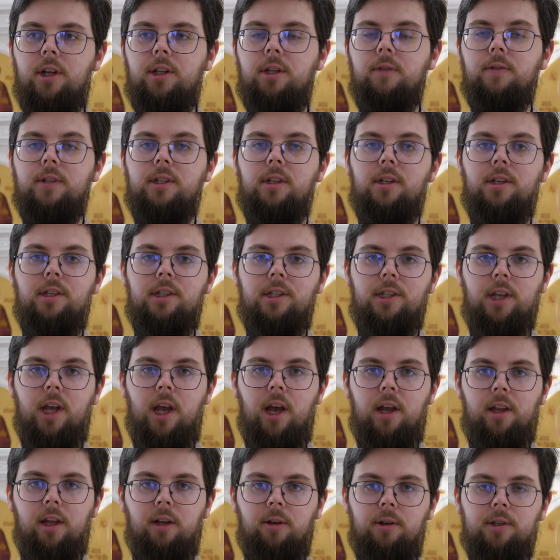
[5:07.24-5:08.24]
и
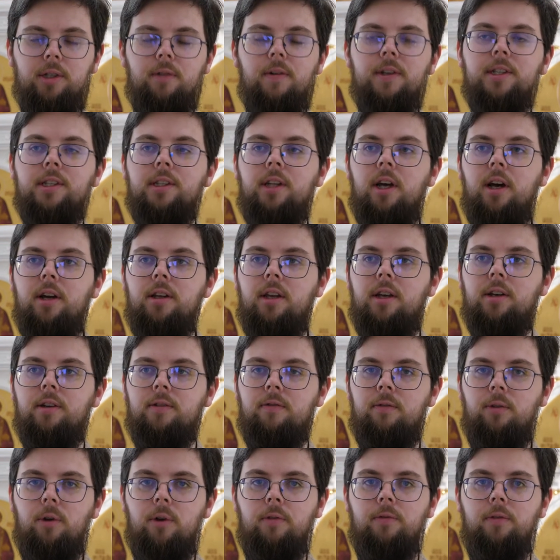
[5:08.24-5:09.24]
воскресение, то есть восстание
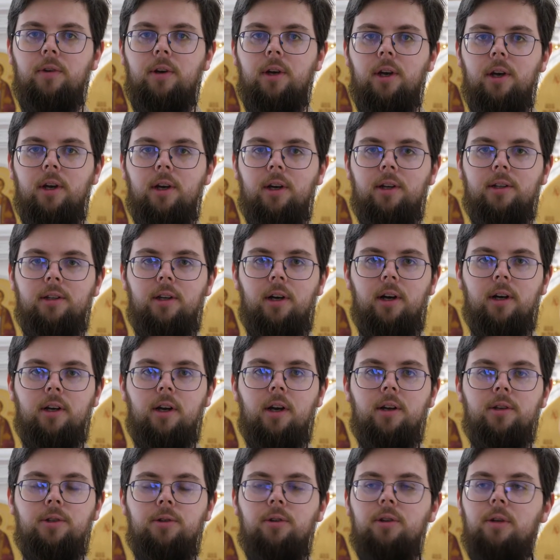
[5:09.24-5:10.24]
вновь, да,
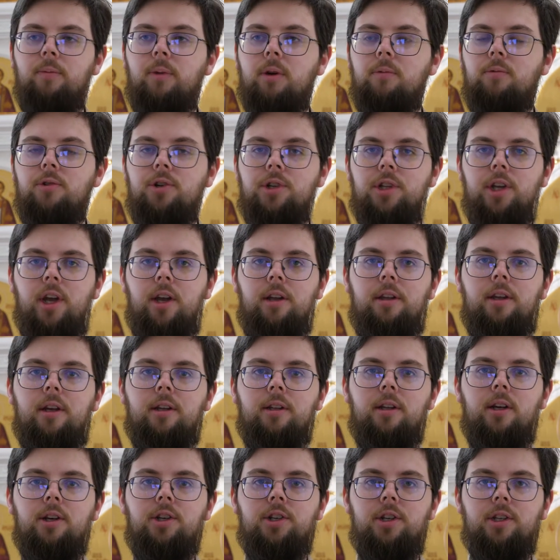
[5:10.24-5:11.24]
как сон и пробуждение,
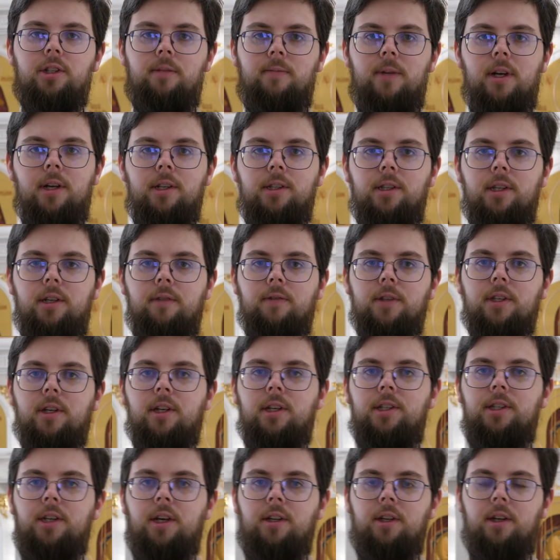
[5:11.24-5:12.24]
также смерть и
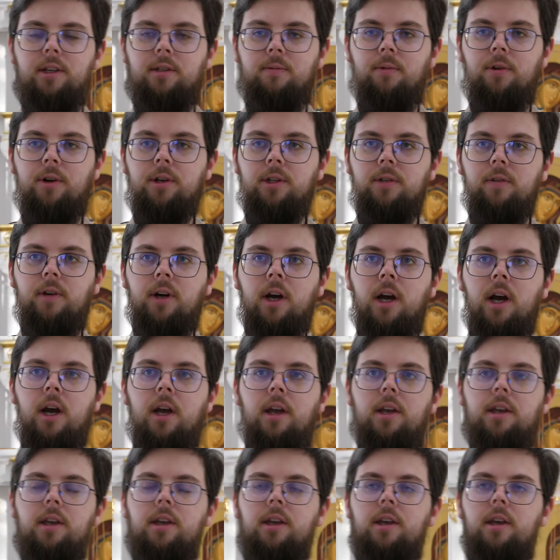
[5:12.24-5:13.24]
воскресение из мертвых,
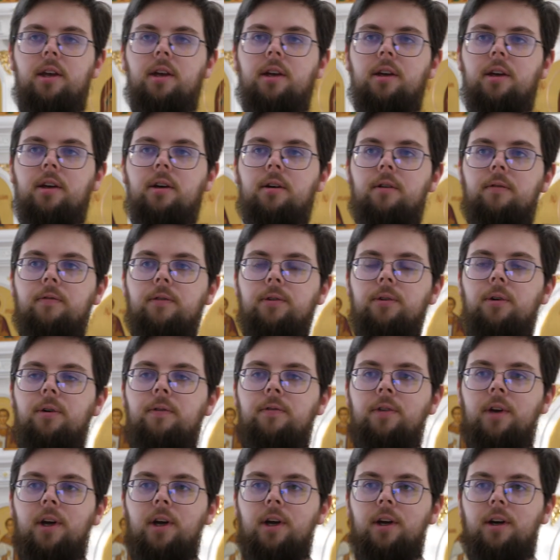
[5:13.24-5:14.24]
и вновь
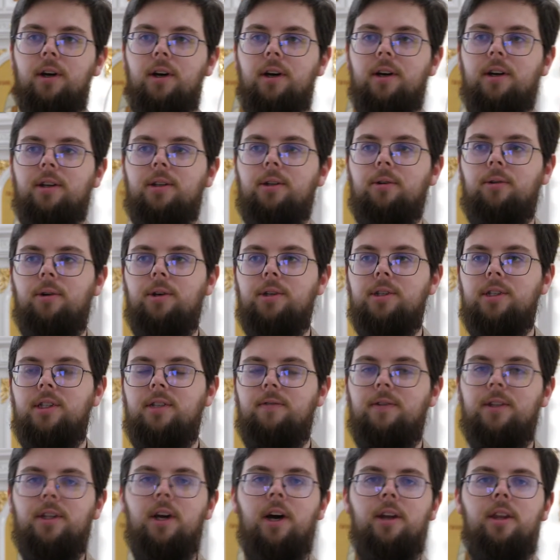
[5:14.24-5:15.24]
а, такое
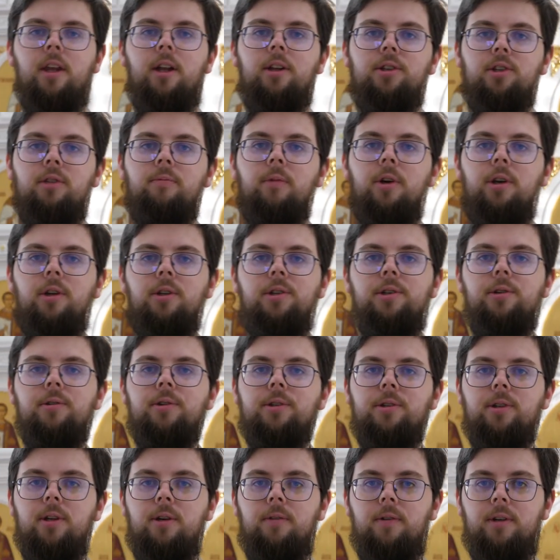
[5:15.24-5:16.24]
свидание лицом к лицу
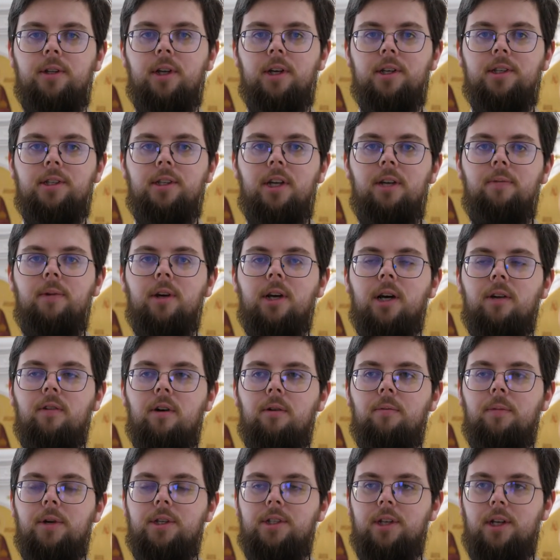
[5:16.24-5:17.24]
снова, да, с теми, кого
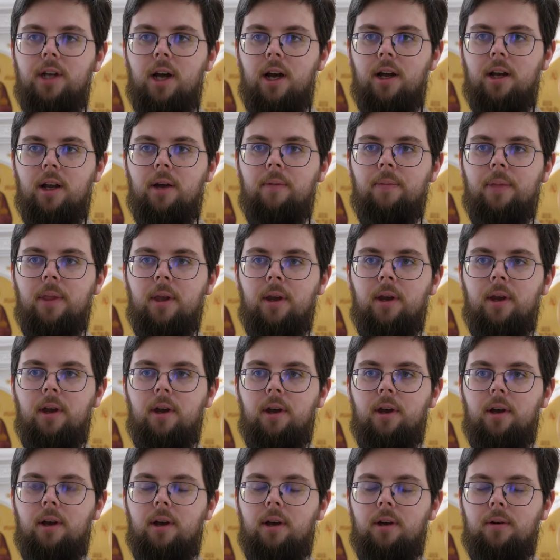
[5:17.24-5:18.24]
мы потеряли.
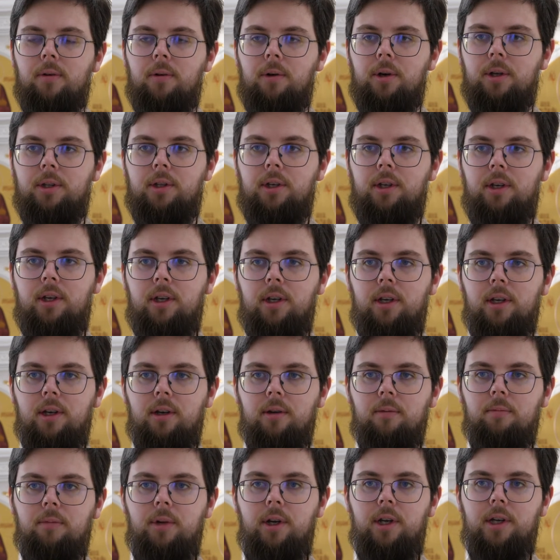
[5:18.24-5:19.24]
Вот. И
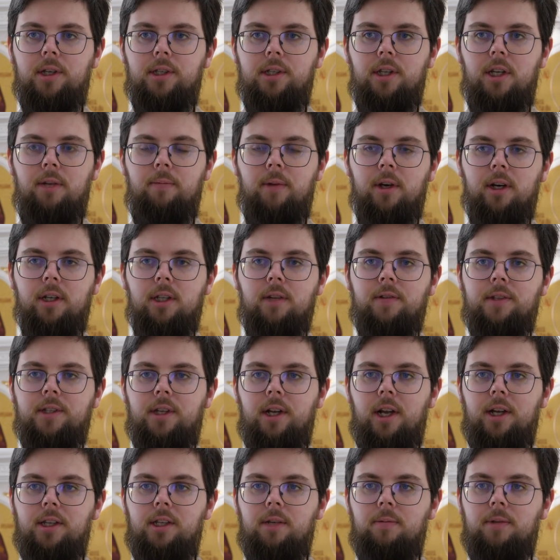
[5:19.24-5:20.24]
мы с ними, когда
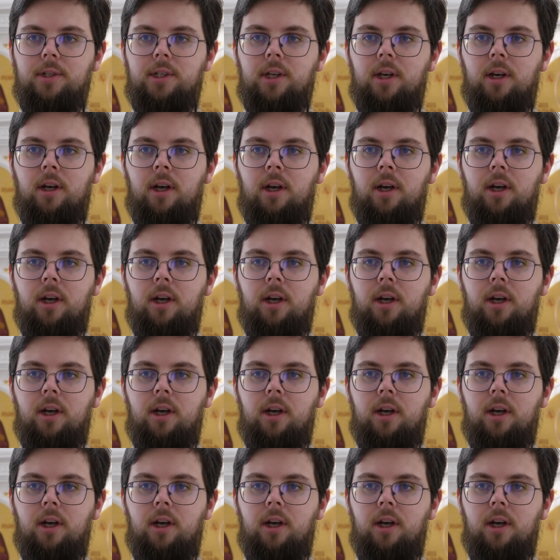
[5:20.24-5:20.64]
встретимся,